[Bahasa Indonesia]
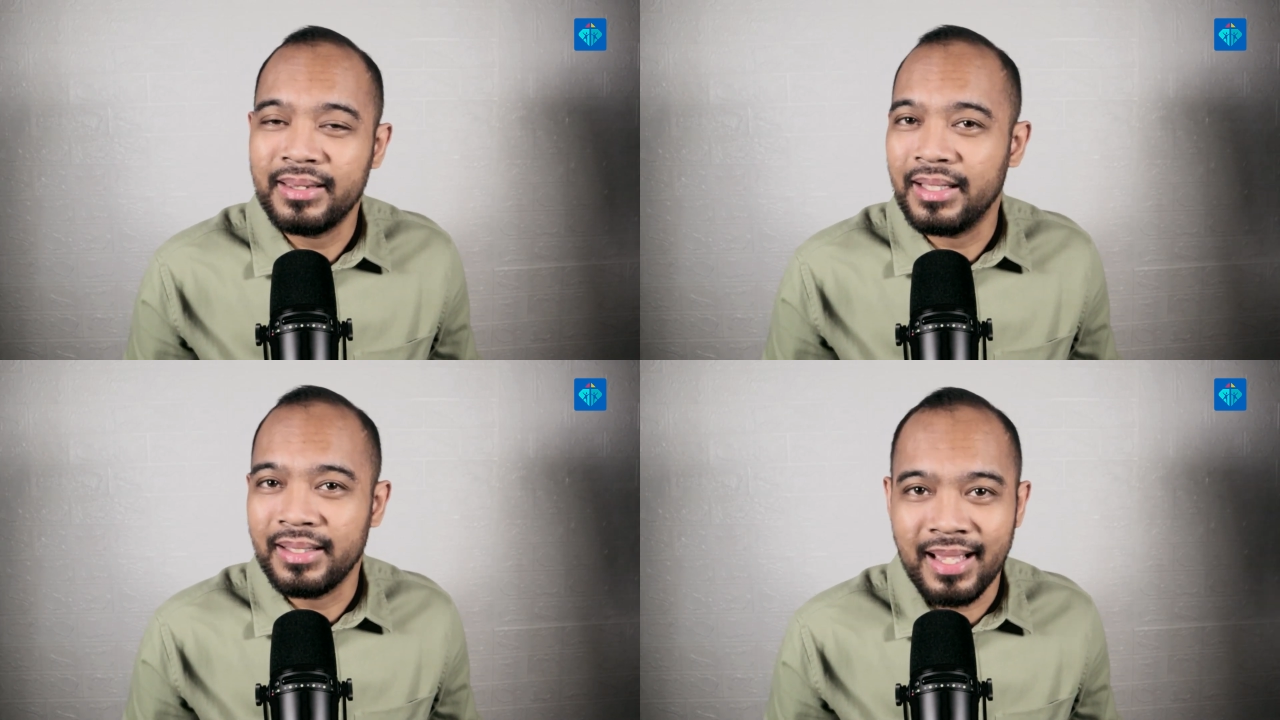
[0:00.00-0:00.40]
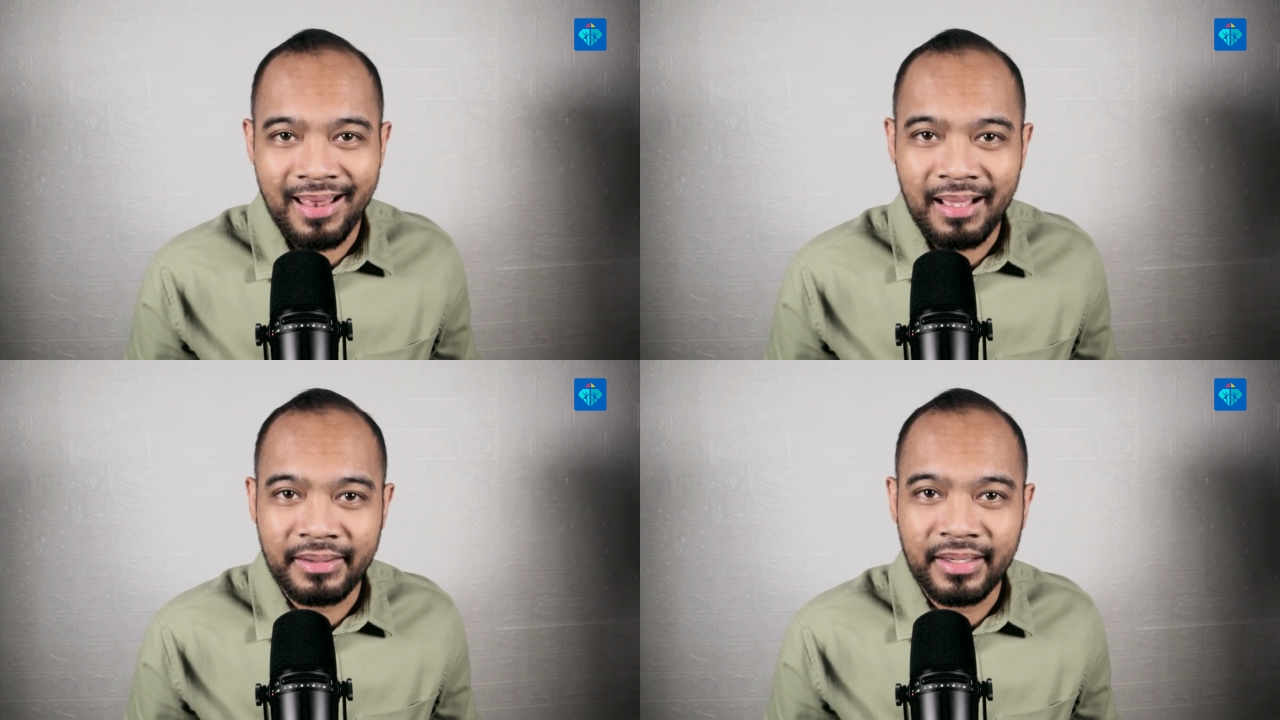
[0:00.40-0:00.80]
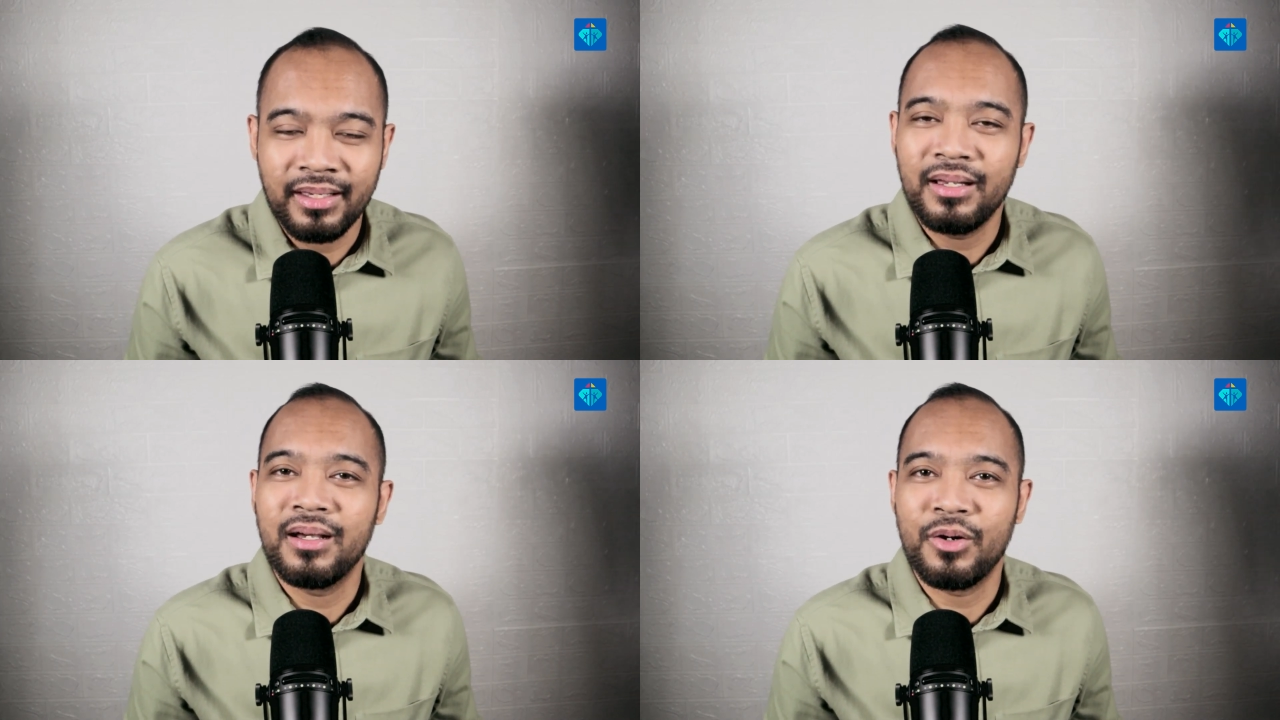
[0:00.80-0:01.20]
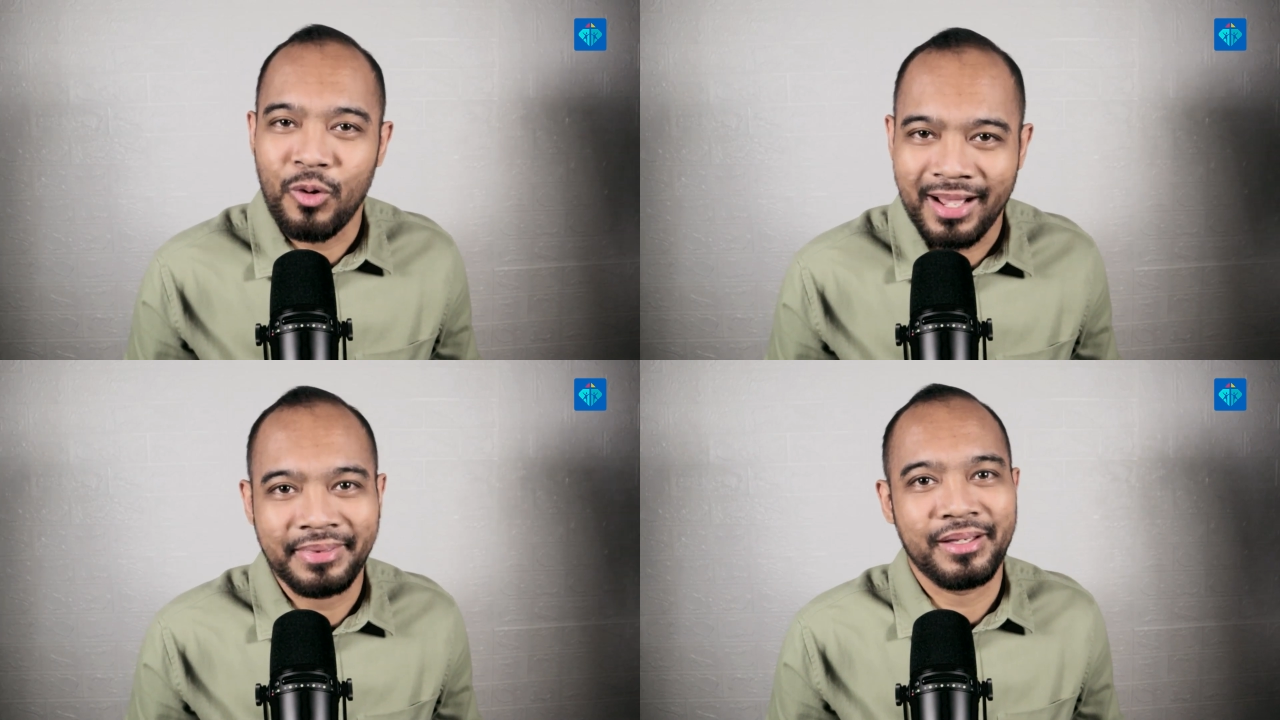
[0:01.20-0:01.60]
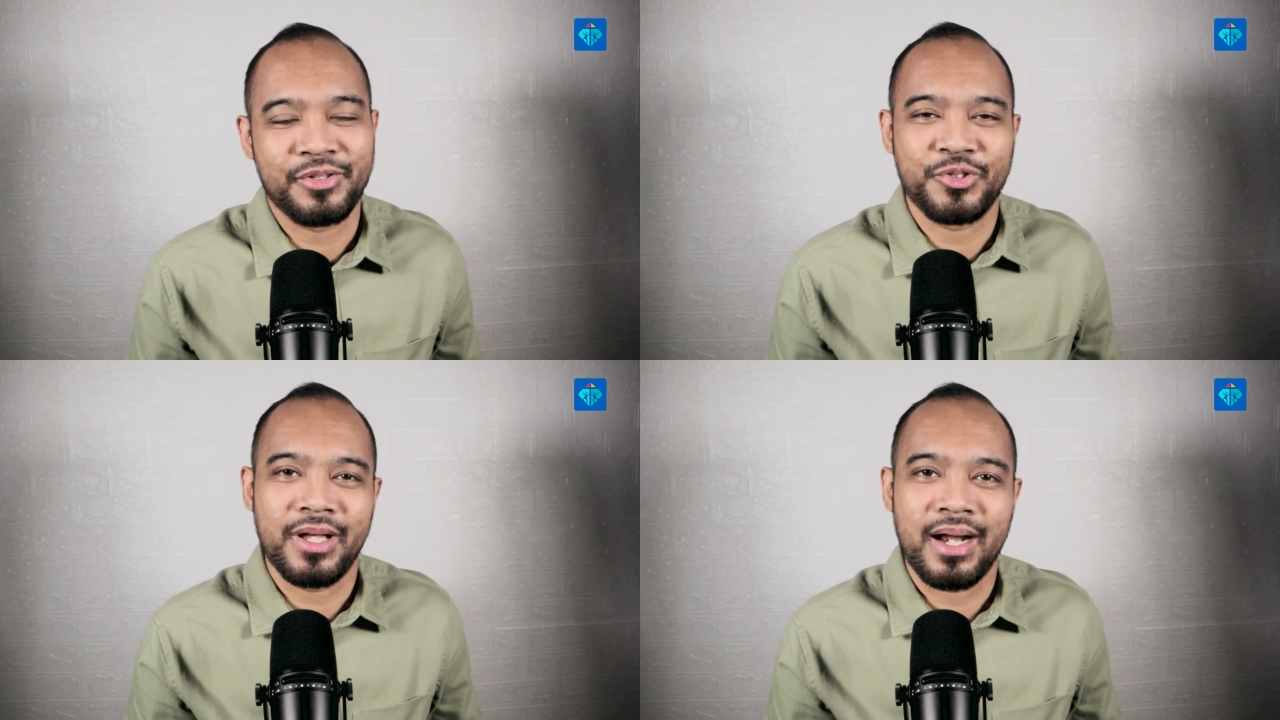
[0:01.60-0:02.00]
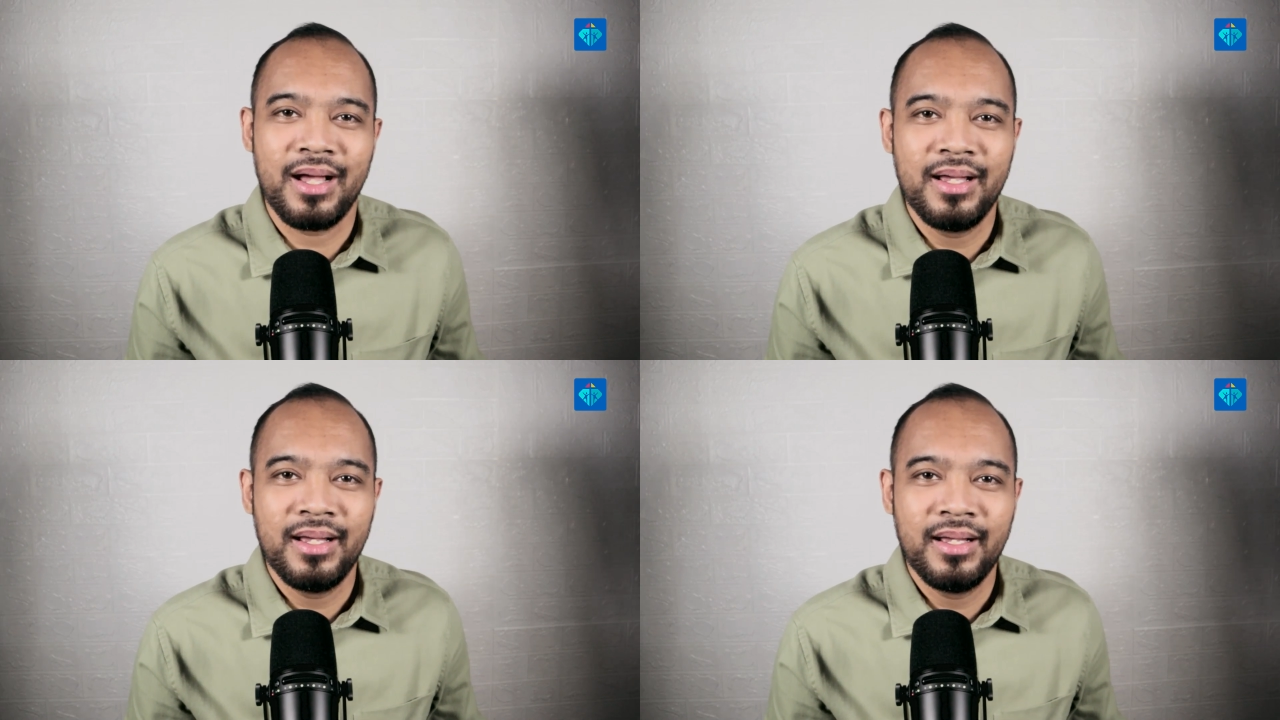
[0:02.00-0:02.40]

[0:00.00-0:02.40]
tidak lagi khawatir, saudara,